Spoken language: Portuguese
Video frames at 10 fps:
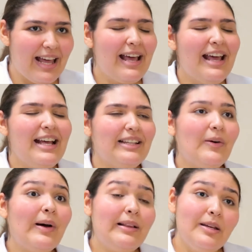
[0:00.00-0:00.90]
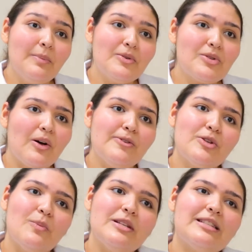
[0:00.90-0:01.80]
né? Então, ali meus olhos
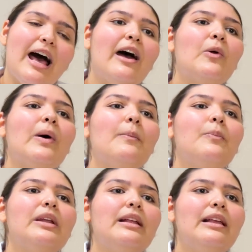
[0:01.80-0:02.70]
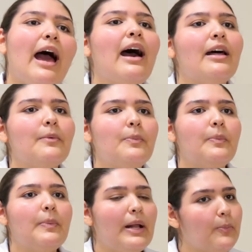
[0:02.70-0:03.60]
começaram a brilhar
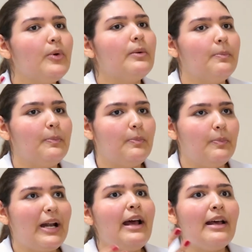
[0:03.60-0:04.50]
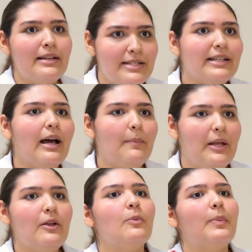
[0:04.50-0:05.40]
para esse
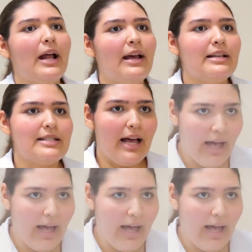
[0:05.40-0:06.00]
caminho, para essa